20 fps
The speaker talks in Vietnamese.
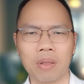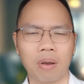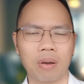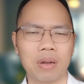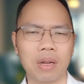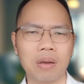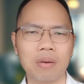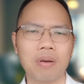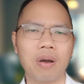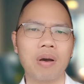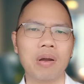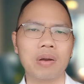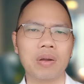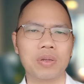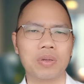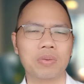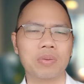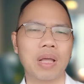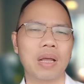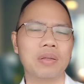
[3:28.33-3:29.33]
Còn nếu con của
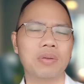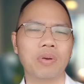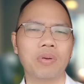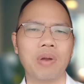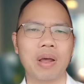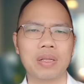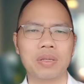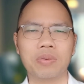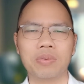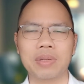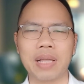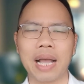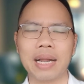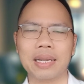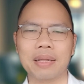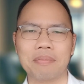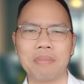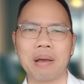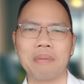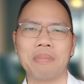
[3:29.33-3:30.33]
chúng ta rối loạn xúc giác
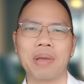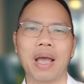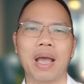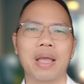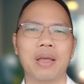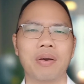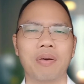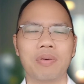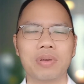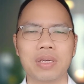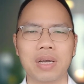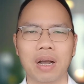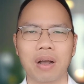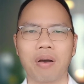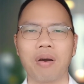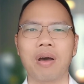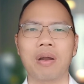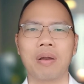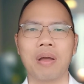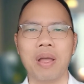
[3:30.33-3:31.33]
thì ba mẹ hãy hỗ trợ
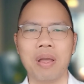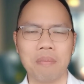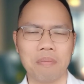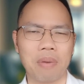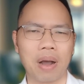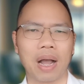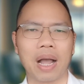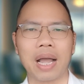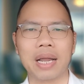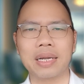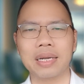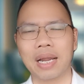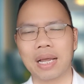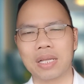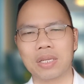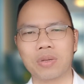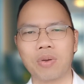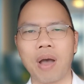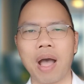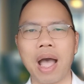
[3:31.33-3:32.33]
con bằng cách là
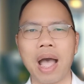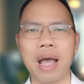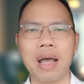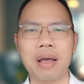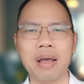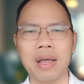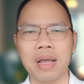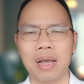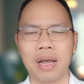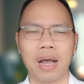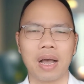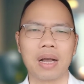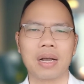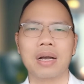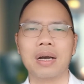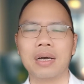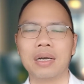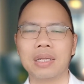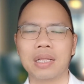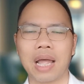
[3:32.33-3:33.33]
xoa à,
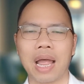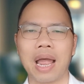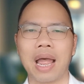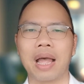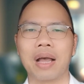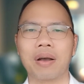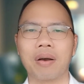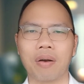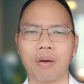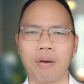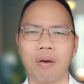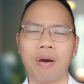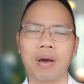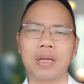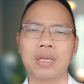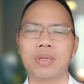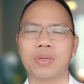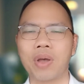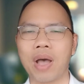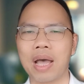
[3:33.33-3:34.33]
cơ thể của
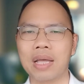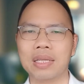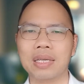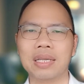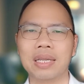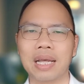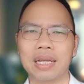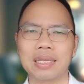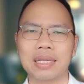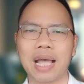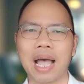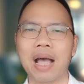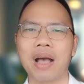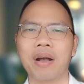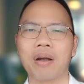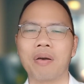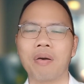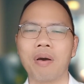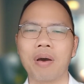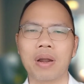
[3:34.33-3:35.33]
con, xoa trên làn da
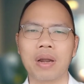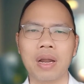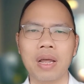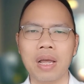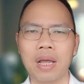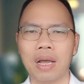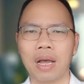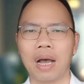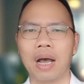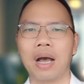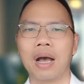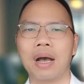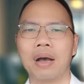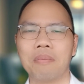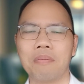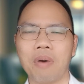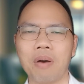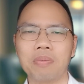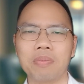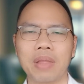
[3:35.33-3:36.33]
của con, à,
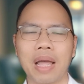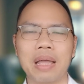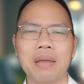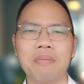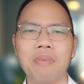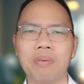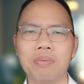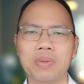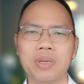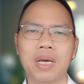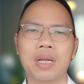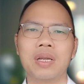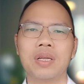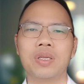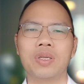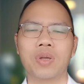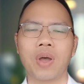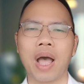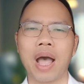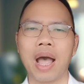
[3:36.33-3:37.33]
bóp tay, bóp chân,
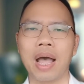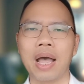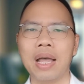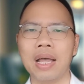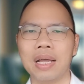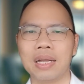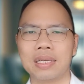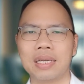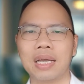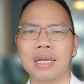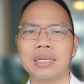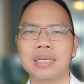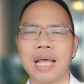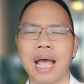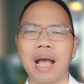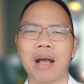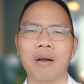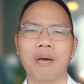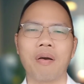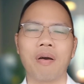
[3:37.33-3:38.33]
xoa trên
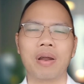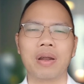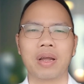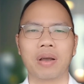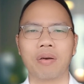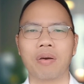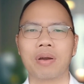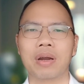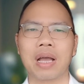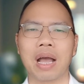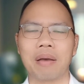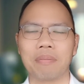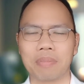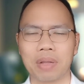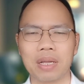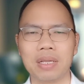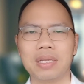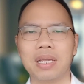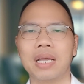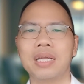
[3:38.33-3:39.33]
da của con để con cảm
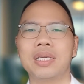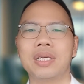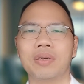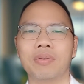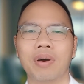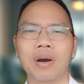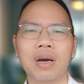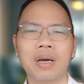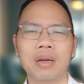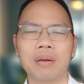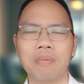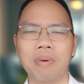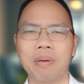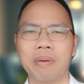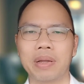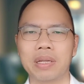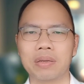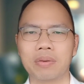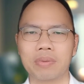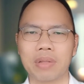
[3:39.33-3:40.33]
thấy dễ chịu hơn với
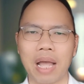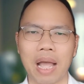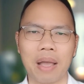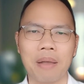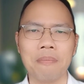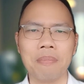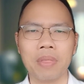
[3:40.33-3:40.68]
ba mẹ chúng ta.